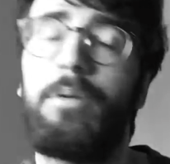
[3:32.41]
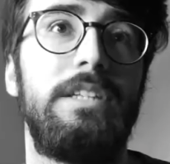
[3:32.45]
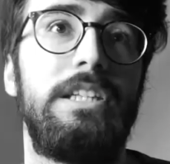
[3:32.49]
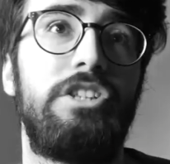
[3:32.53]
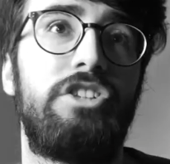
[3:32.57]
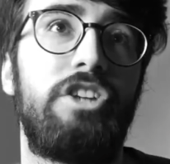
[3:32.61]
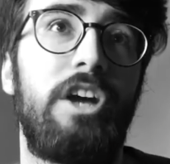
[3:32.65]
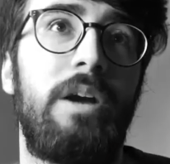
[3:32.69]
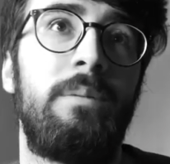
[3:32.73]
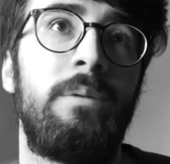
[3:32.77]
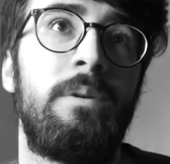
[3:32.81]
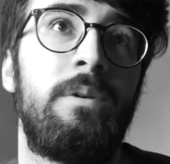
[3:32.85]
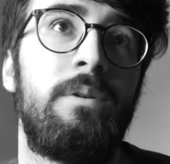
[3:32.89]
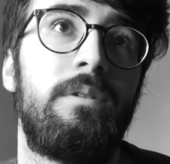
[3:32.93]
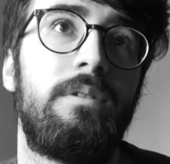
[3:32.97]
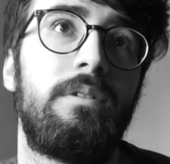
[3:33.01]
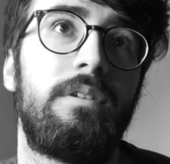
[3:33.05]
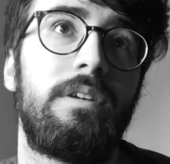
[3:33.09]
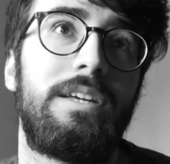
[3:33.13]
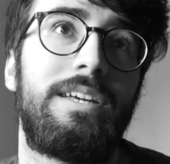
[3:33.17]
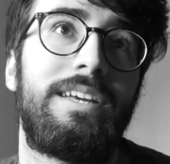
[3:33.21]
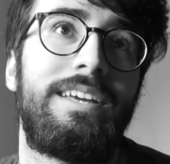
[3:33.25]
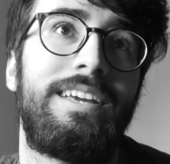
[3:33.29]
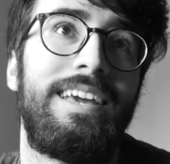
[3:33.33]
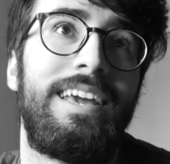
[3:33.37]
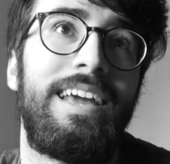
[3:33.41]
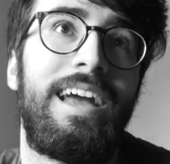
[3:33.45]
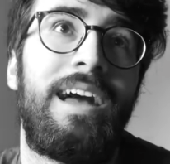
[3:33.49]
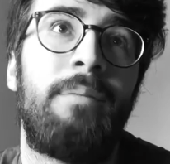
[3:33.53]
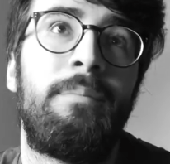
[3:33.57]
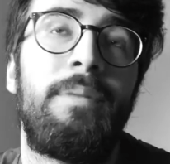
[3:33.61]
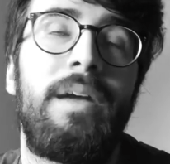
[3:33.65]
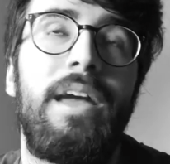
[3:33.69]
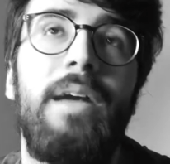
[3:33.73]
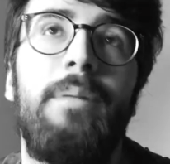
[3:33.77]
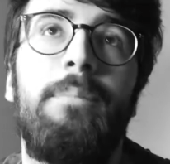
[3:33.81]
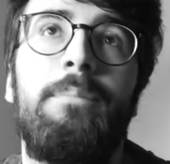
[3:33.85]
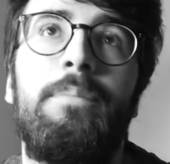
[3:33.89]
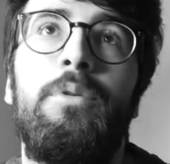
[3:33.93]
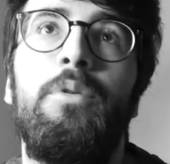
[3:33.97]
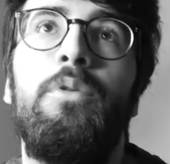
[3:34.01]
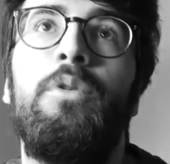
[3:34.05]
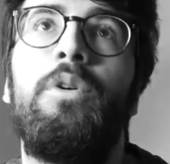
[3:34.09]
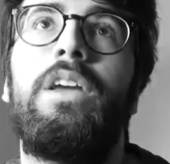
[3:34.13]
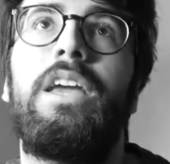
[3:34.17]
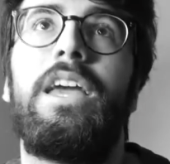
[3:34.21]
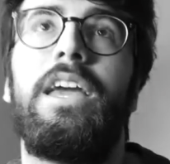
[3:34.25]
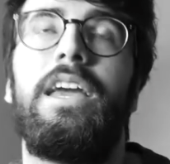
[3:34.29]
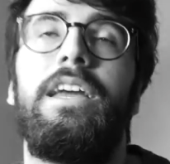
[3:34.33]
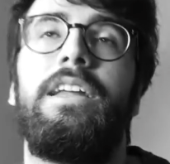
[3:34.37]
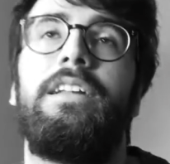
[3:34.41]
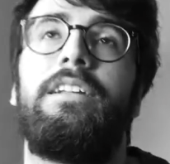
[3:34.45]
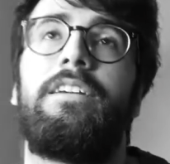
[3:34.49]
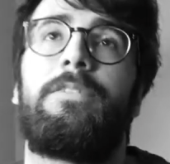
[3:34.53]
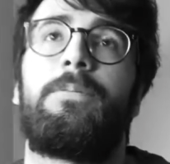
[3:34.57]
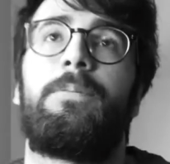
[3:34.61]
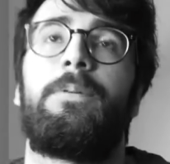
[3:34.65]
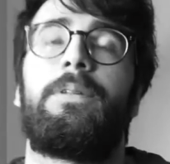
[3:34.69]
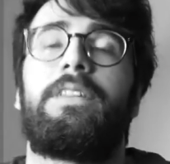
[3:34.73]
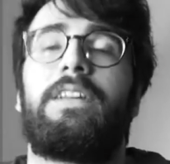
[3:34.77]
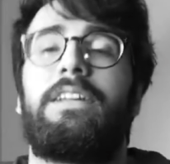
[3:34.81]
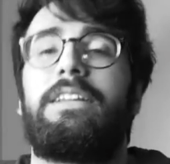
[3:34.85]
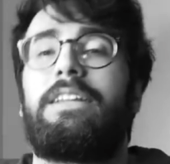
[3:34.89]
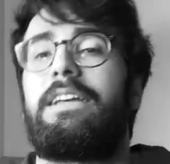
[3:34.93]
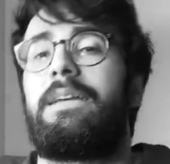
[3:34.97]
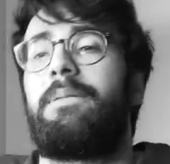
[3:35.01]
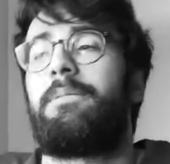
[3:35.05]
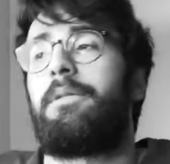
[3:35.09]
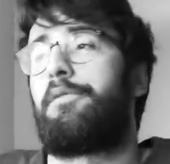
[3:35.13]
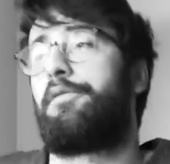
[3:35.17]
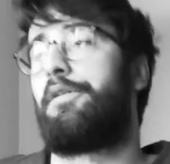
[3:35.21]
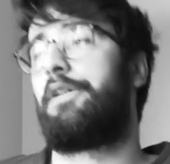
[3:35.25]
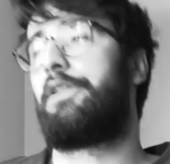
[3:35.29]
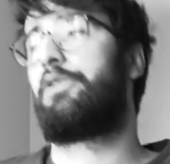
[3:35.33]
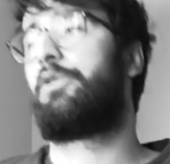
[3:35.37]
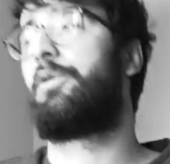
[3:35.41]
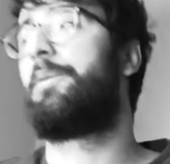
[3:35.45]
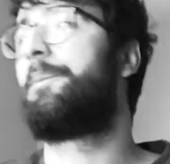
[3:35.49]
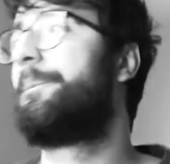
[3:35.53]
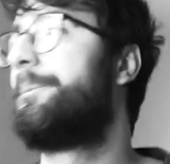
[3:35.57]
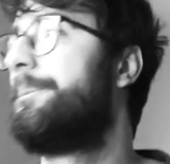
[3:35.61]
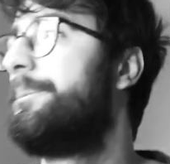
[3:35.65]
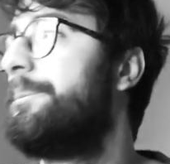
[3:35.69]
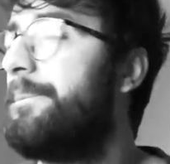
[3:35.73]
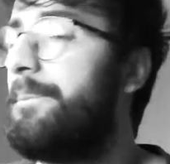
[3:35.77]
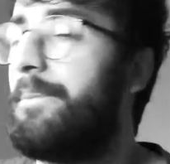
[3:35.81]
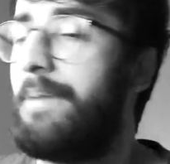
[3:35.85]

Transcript: Diciamo che a me più che inaspettata che mi ha fatto